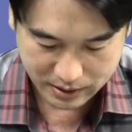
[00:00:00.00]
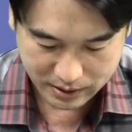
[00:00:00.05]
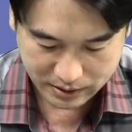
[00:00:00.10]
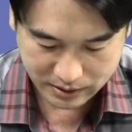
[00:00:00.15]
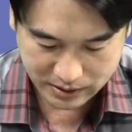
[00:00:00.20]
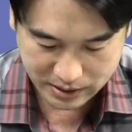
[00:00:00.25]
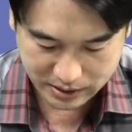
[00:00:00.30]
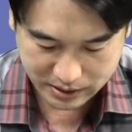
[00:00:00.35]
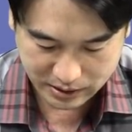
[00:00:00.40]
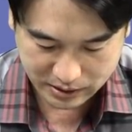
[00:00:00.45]

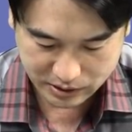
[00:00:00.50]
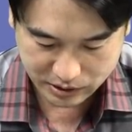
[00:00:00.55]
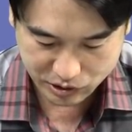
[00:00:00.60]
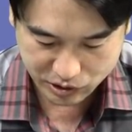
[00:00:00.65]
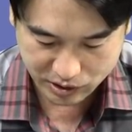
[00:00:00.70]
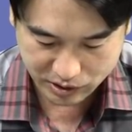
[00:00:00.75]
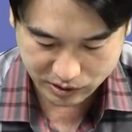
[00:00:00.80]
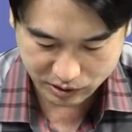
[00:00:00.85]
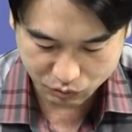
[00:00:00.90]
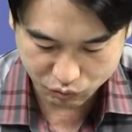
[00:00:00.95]
이날까지
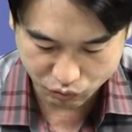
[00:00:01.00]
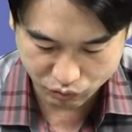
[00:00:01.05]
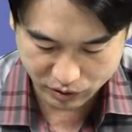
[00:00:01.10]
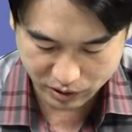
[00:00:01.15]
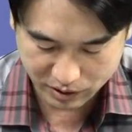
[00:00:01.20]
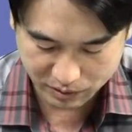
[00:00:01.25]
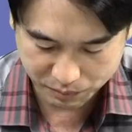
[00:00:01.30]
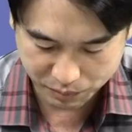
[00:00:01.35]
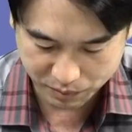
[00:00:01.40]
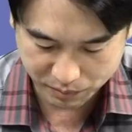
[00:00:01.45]
진행된
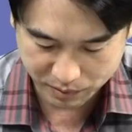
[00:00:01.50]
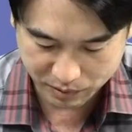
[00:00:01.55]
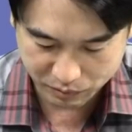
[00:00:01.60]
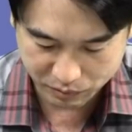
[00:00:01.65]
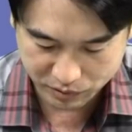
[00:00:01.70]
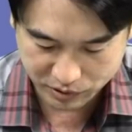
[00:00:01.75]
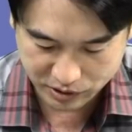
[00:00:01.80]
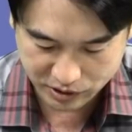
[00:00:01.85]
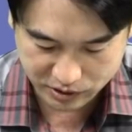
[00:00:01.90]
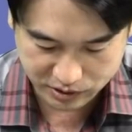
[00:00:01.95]
국회 입법
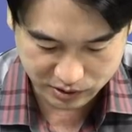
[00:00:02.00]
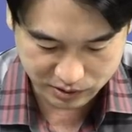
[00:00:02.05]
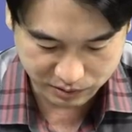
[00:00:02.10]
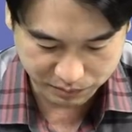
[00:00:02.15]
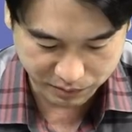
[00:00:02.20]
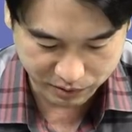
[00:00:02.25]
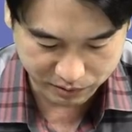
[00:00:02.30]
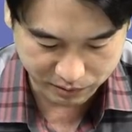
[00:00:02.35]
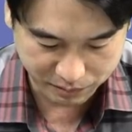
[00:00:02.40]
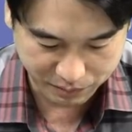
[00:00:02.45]
예고에는
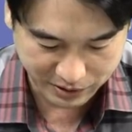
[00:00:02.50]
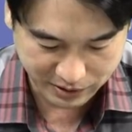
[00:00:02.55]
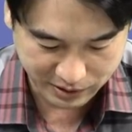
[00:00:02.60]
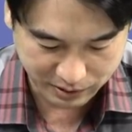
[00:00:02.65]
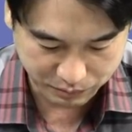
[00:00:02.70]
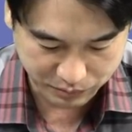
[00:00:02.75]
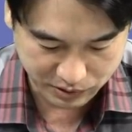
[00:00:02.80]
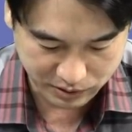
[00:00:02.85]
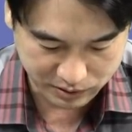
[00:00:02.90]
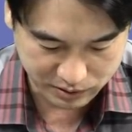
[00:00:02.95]
2,200명이 반대
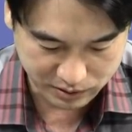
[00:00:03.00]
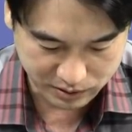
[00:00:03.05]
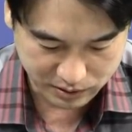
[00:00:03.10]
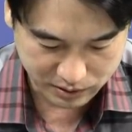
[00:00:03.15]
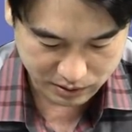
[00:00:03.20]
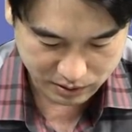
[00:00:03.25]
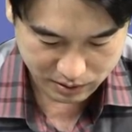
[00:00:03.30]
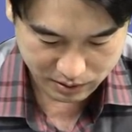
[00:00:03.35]
입장을